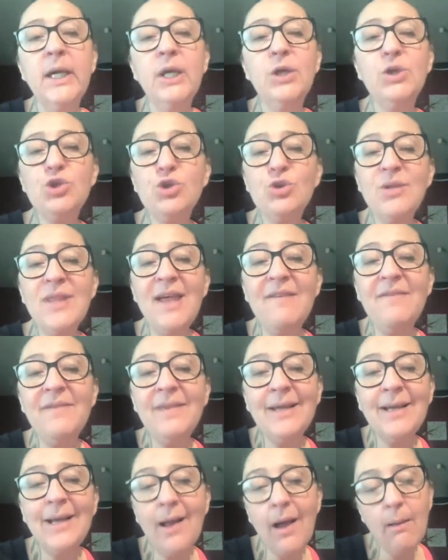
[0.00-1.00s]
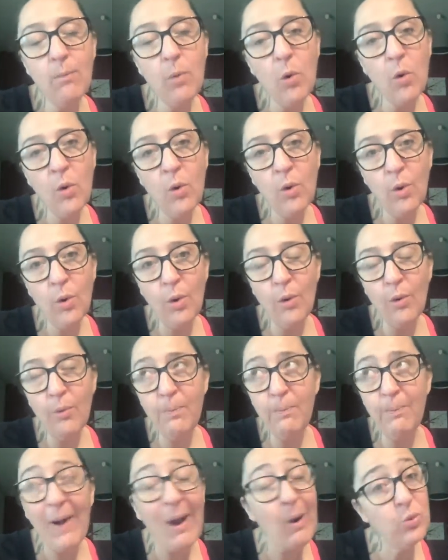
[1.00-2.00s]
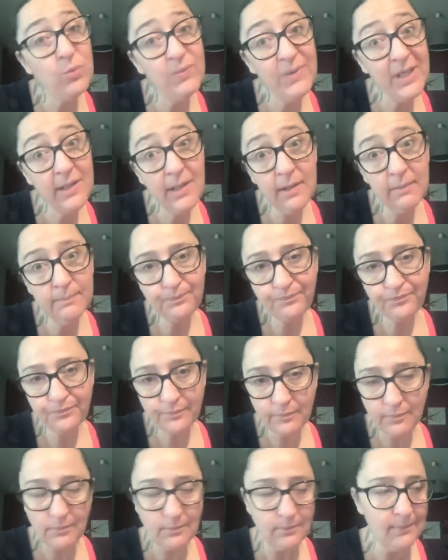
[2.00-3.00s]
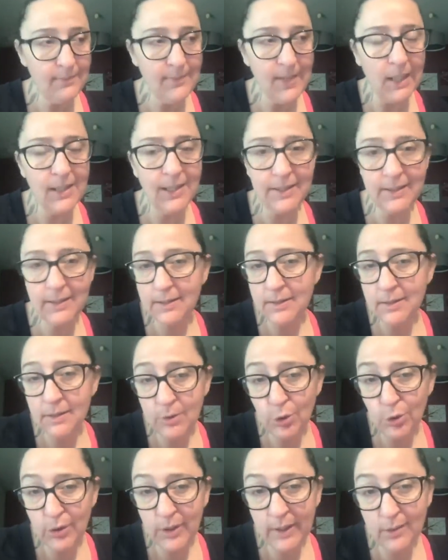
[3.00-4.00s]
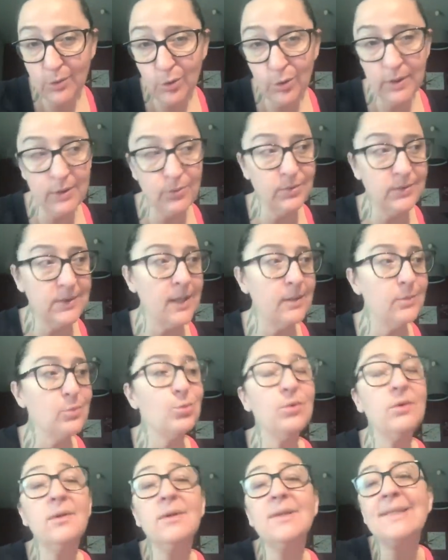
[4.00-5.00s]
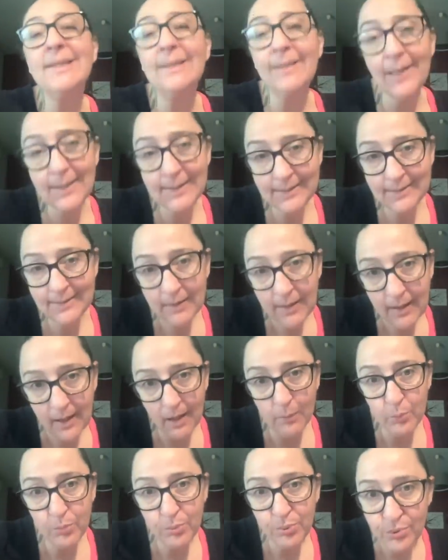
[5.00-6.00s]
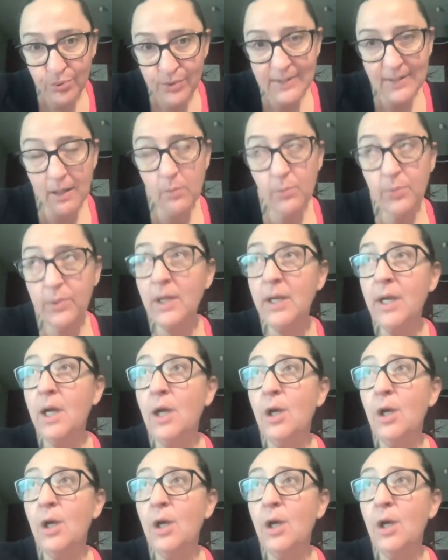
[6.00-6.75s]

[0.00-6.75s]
Je n'avais clairement euh, pas oublié les techniques de tricot et tout ça. Donc c'est vrai que c'est plus simple.